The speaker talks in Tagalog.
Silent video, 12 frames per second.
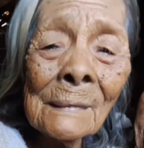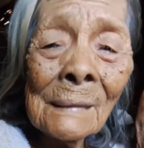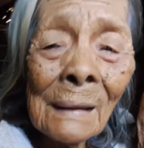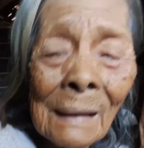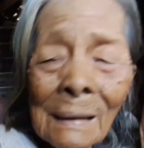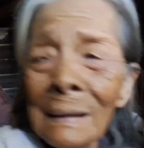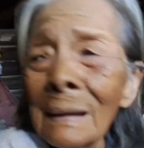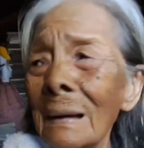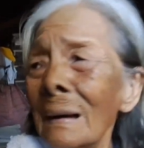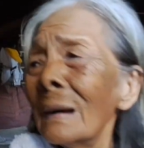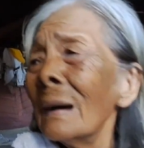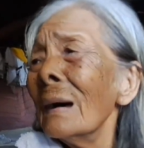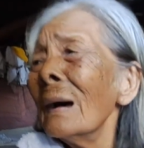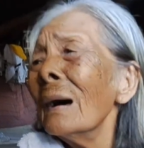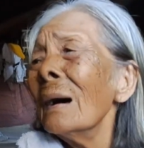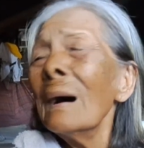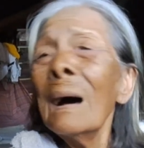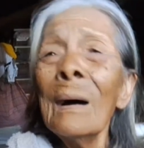Wala. Lola.
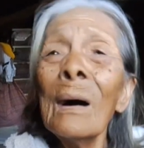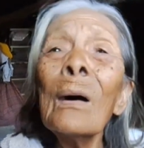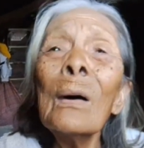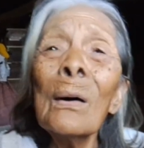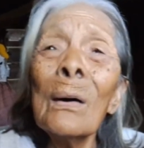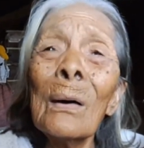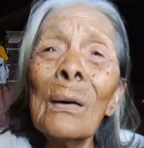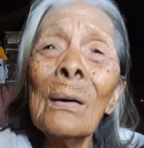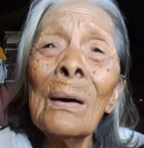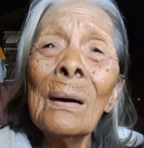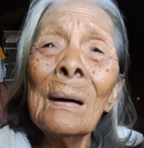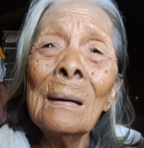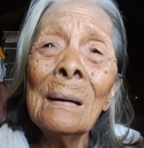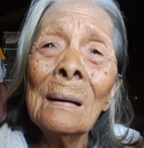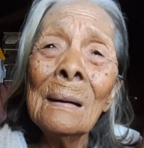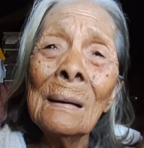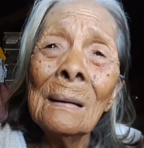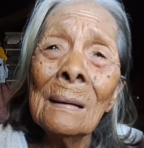Oo. Kumain po
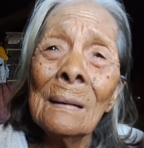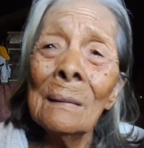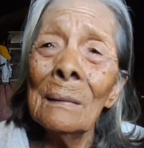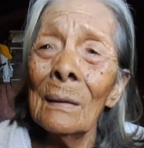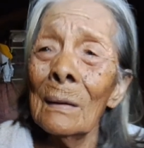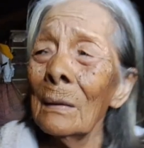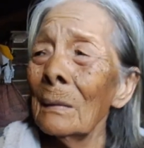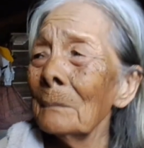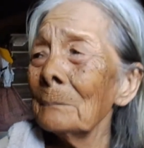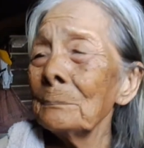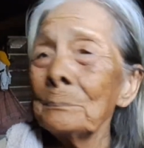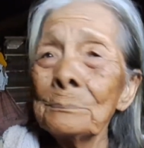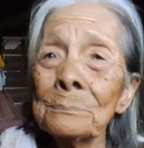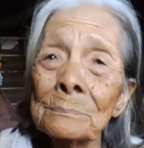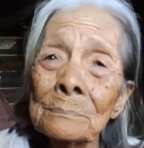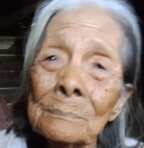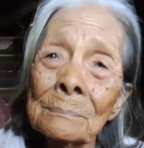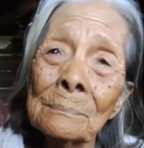kayo kasi magkakasakit kayo
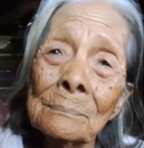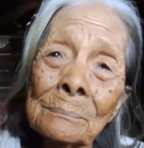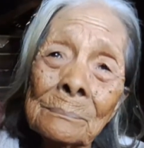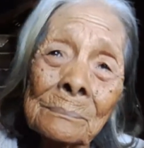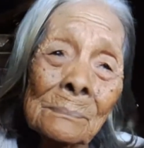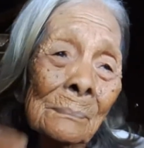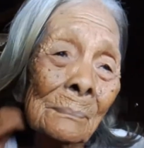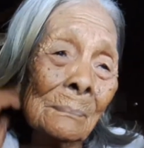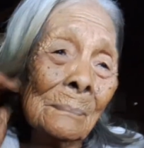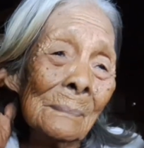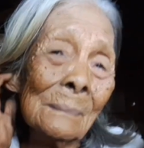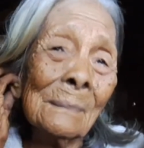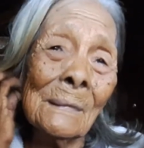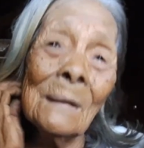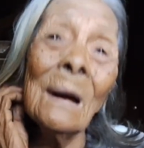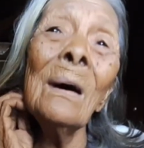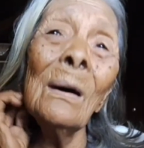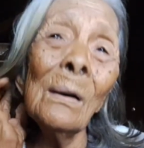pag hindi kayo kakain.
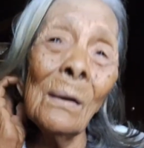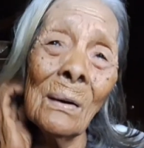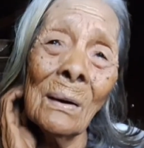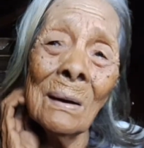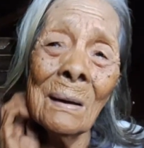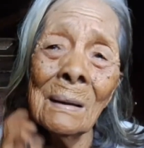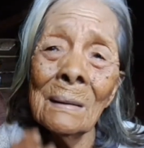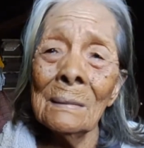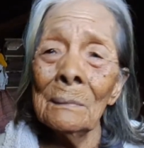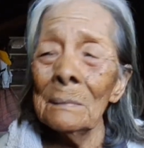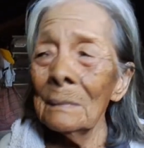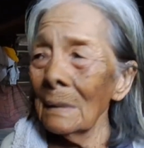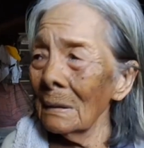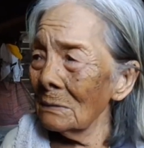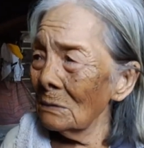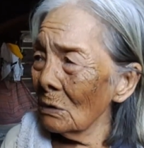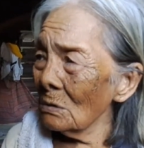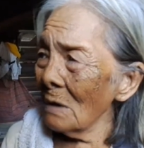Oo. Uh,
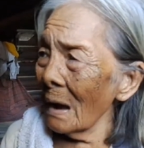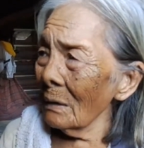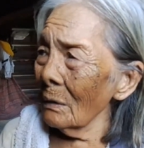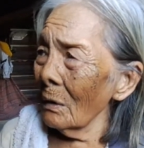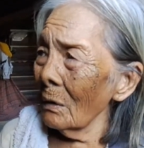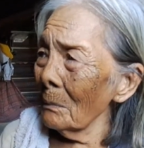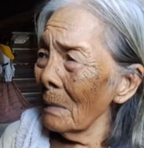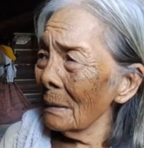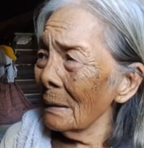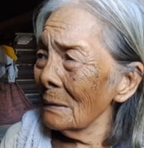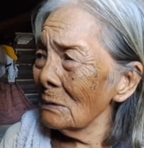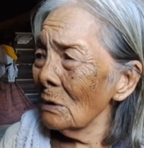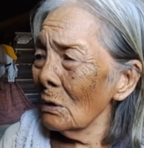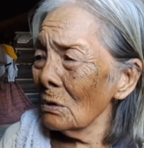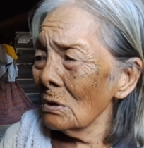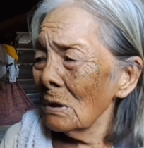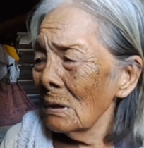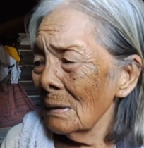Diyos ako,
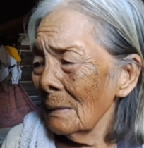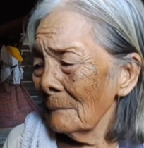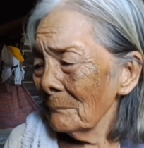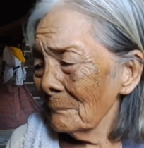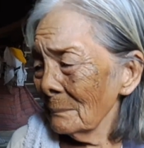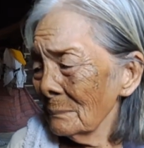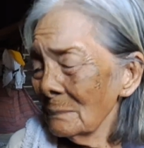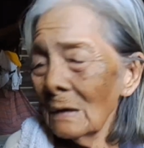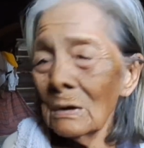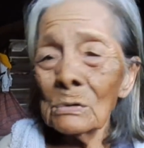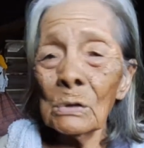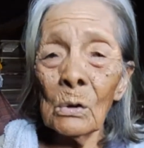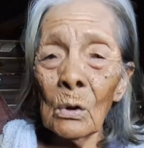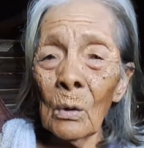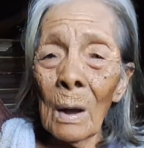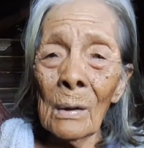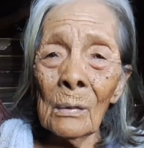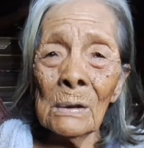makidiyos. Nakidiyos
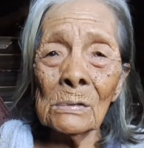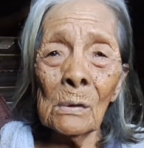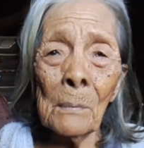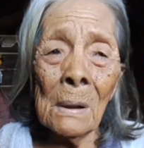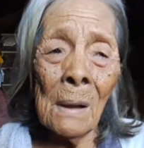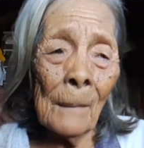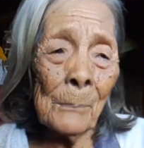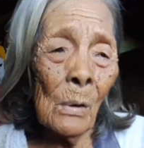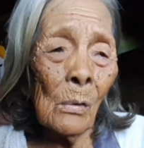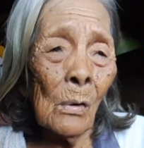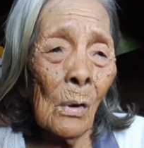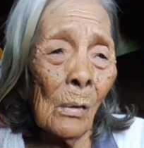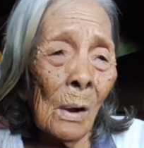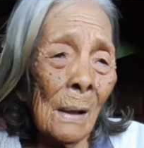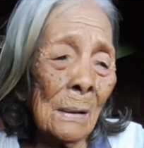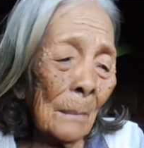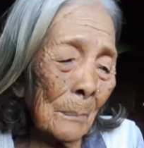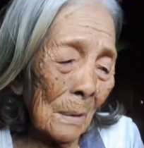po talaga siya. mga apo ko nga
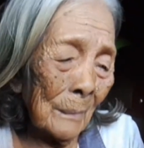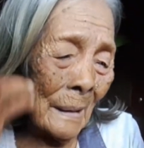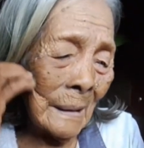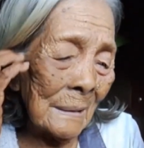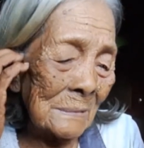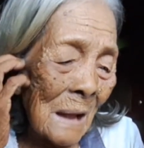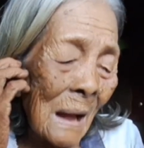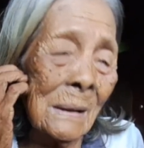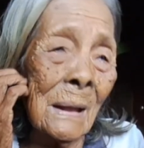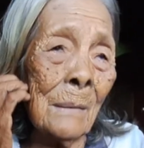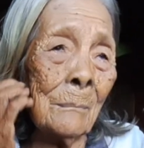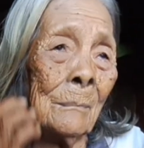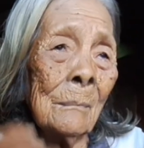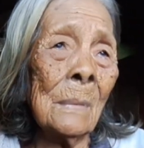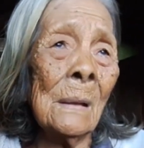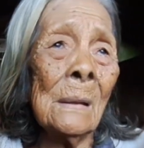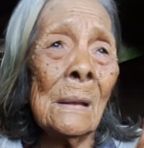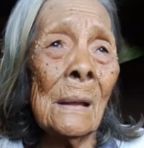nagbigay sa akin.
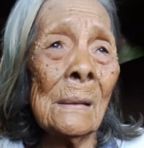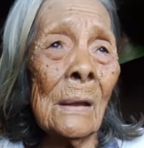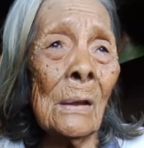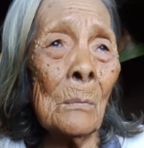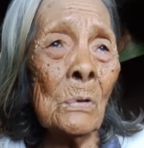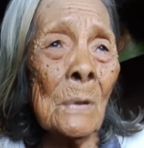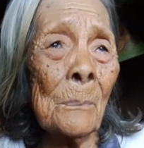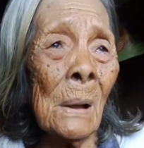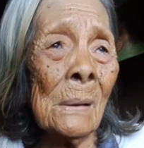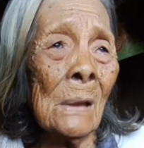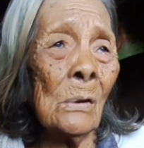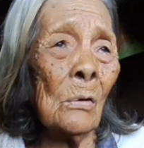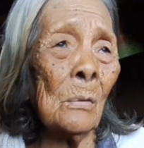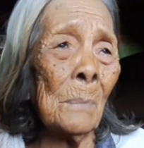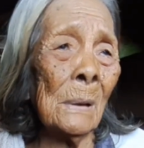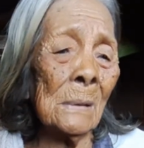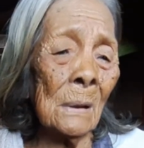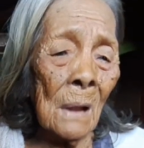Hingiin mo sa Panginoon,
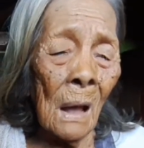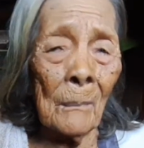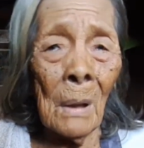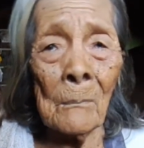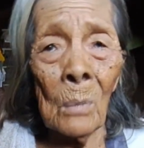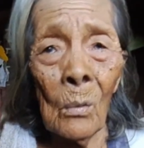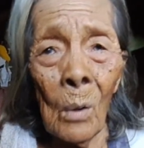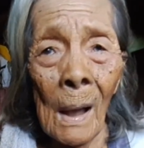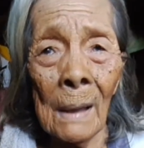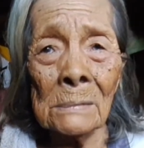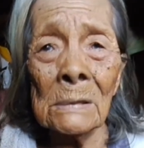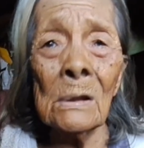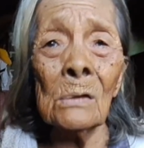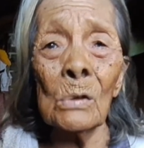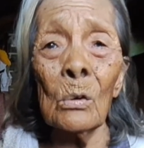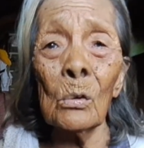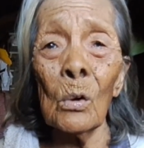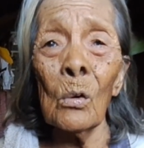bigyan na habang buhay.
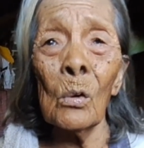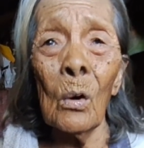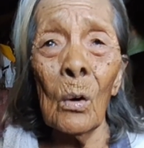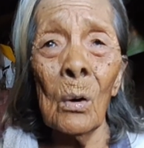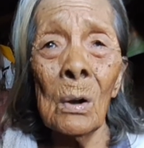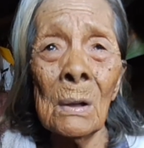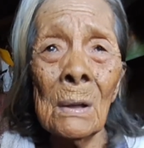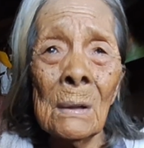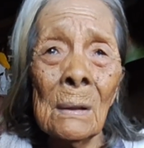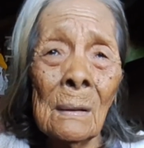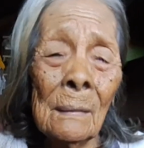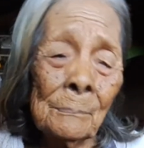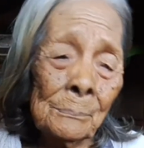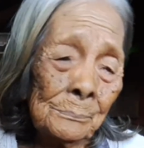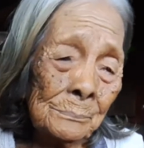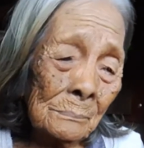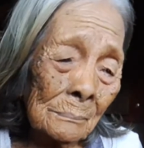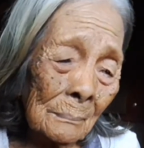Tinaturo ko. Mm.
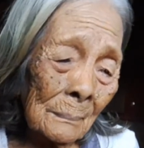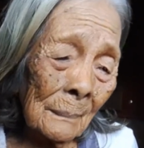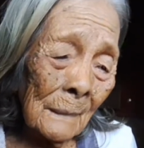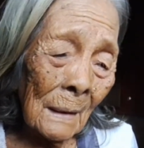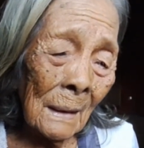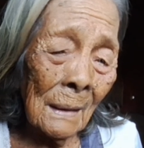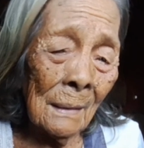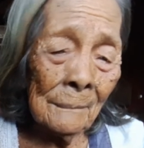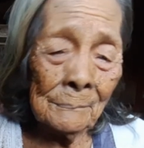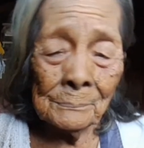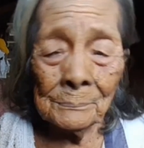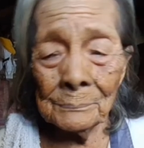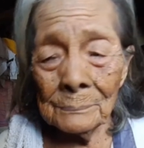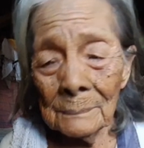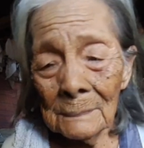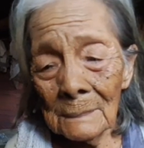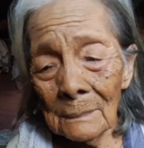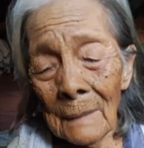Eh,
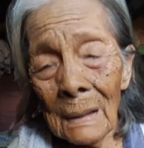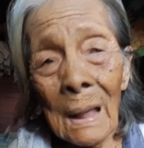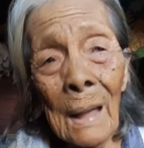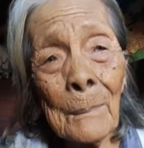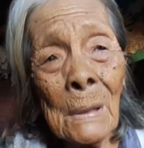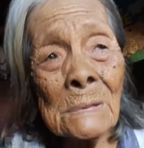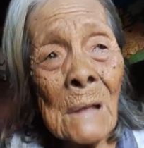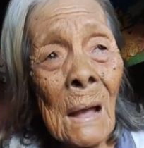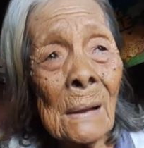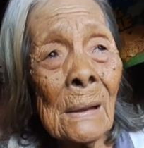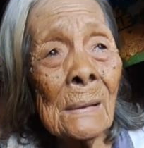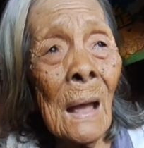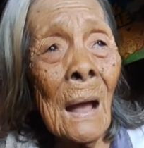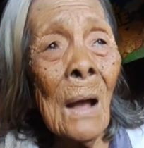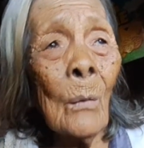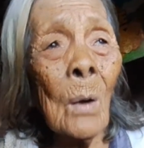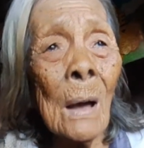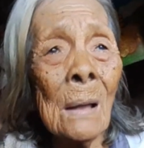marami sa akin na
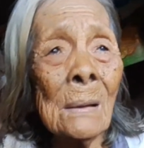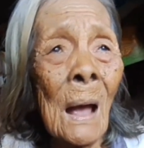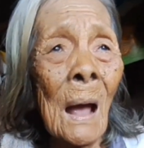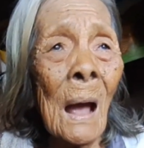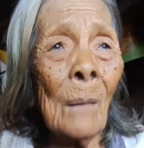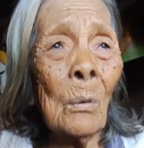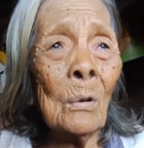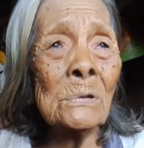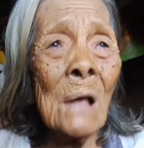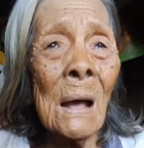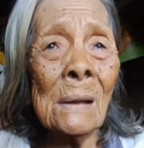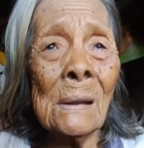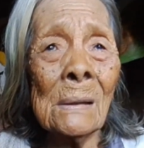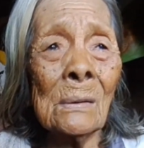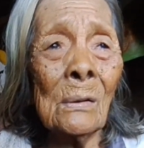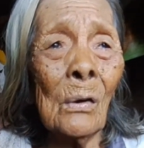awa, nahabol sa akin.